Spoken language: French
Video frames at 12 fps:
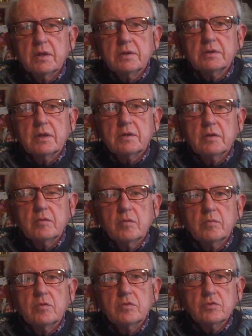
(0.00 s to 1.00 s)
il y a un certain
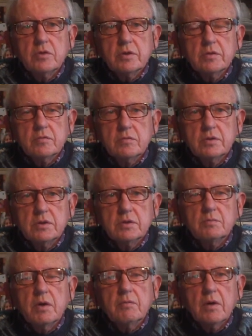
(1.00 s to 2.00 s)
nombre de gens qui nous
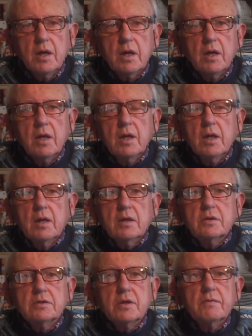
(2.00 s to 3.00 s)
disent, ben voilà,
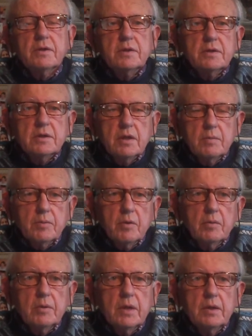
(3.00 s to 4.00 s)
j'avais tel
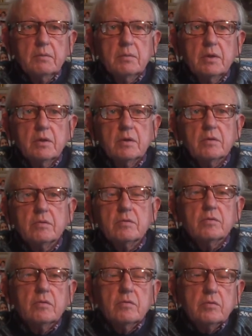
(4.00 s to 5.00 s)
problème,
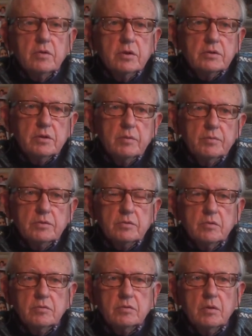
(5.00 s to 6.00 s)
que vous connaissez
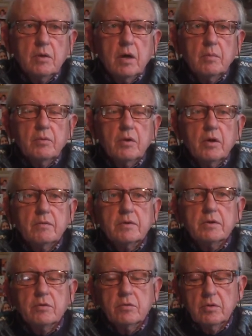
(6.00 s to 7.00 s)
puisque nous sommes en rapport
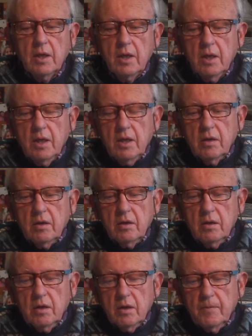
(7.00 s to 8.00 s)
avec eux,
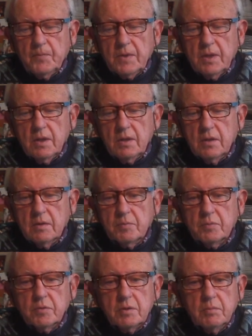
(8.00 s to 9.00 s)
euh, et
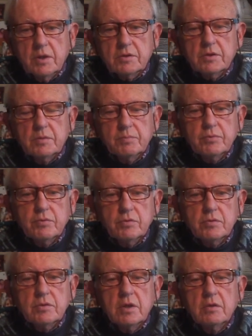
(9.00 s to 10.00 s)
puis ben, j'ai
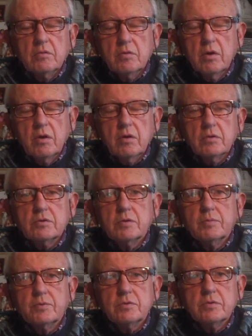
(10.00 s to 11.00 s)
plus telle douleur,
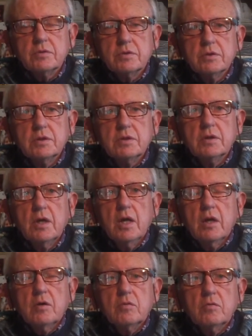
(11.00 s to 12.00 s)
j'ai plus ceci,
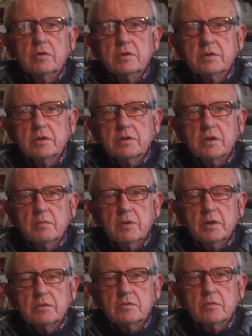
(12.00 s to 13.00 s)
ou les
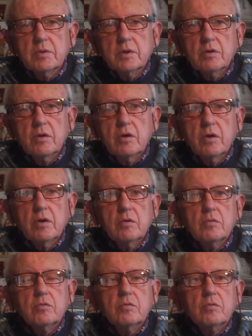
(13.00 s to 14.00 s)
examens sont meilleurs,
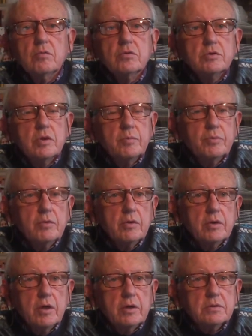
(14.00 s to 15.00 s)
ou je n'ai plus
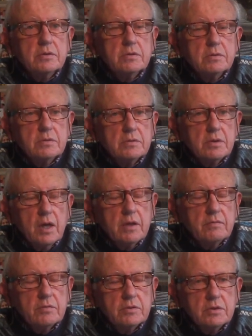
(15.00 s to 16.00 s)
rien, ça
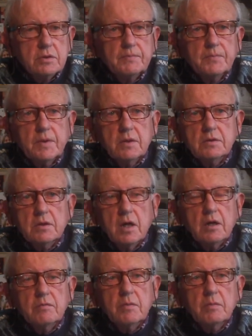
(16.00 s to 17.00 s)
arrive aussi. Ça
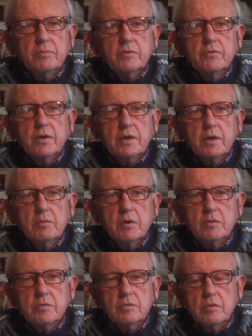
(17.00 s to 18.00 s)
arrive même plus
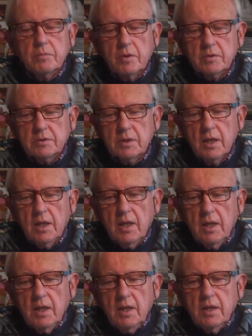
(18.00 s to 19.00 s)
fréquemment qu'on ne le pense.
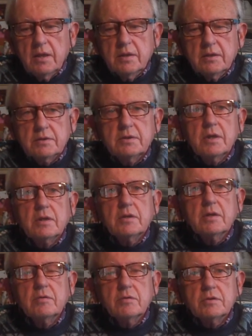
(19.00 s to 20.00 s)
Et
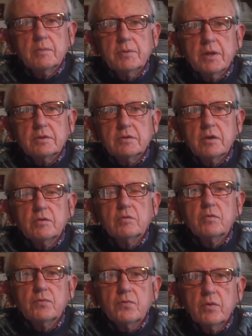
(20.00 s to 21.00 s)
certaines de ces personnes
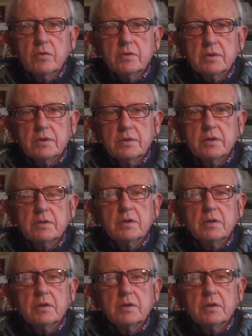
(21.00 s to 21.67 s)
nous font des